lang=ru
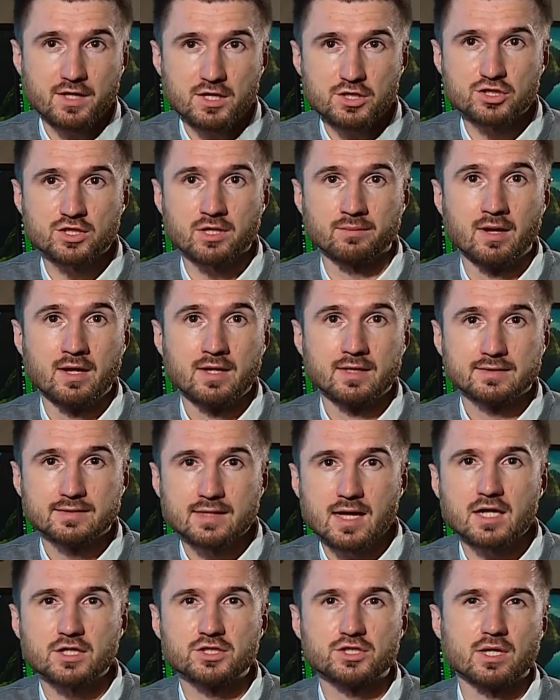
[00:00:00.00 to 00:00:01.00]
речь там
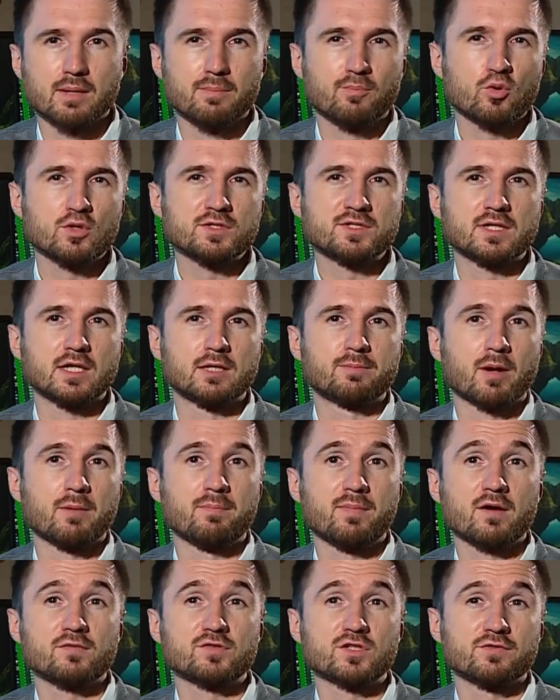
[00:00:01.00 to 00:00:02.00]
также о поисках
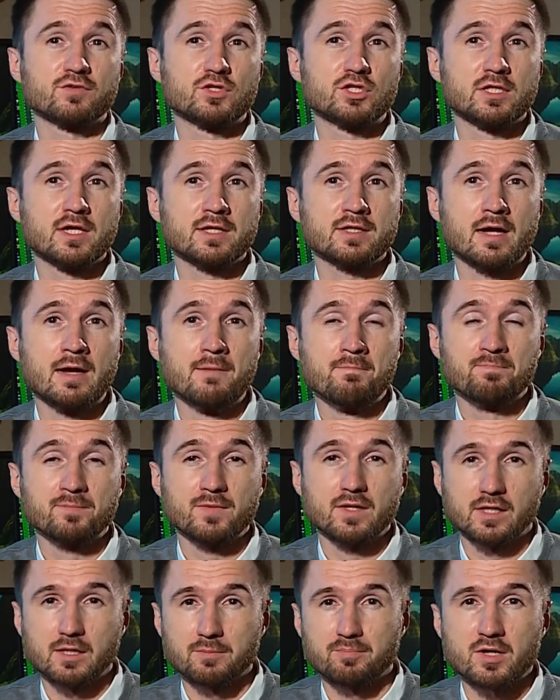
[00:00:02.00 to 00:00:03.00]
пропавшего члена
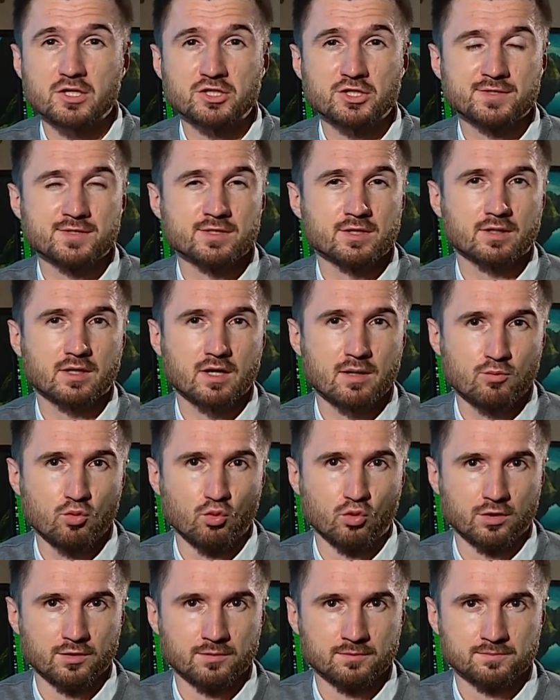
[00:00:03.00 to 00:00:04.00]
экипажа ЗРК
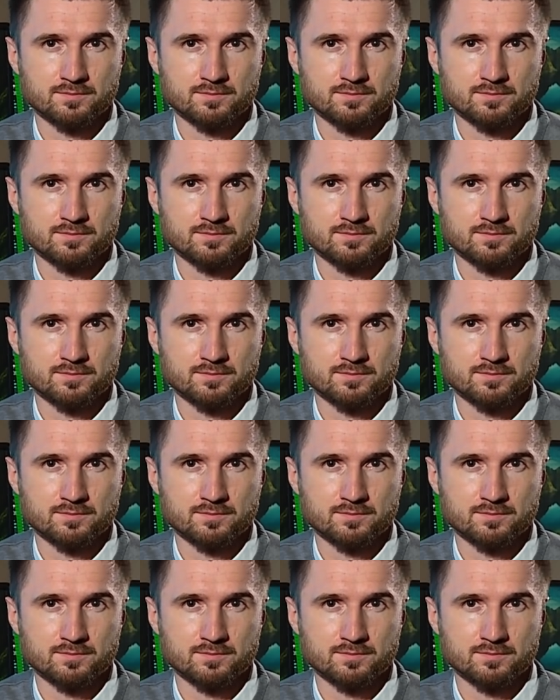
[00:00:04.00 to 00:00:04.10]
«Бук».